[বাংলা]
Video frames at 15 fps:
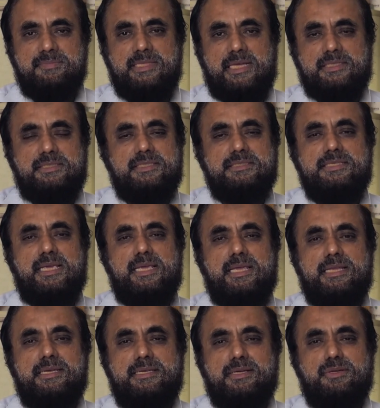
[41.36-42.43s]
তাদের যে হে
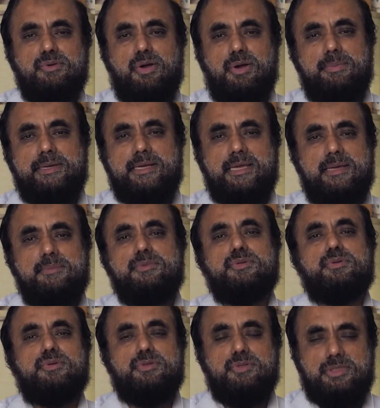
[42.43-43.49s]
ডেঙ্গু হবে না এমন
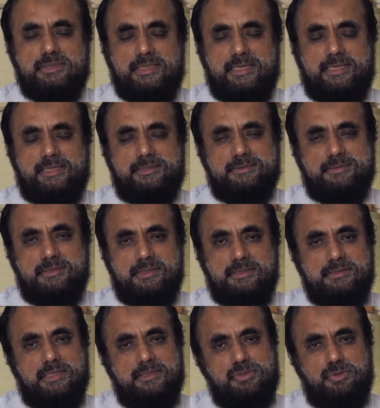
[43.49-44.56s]
কোনো কথা নাই
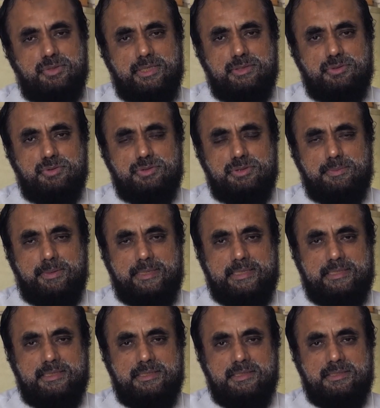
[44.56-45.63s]
তাদেরও ডেঙ্গু হতে পারে
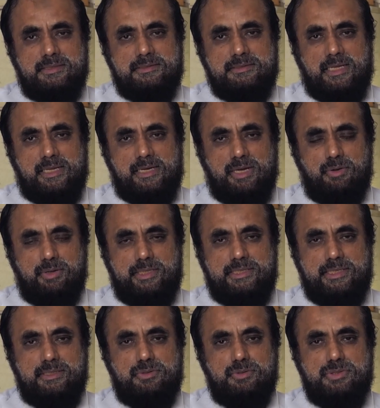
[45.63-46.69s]
তারাও এই
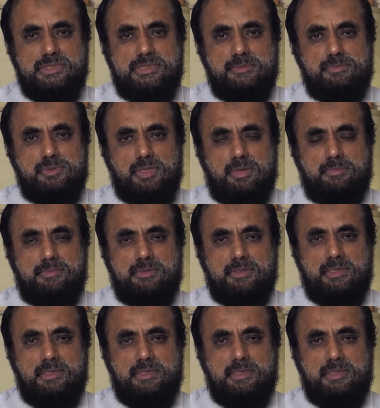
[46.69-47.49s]
ডেঙ্গুর সিমটম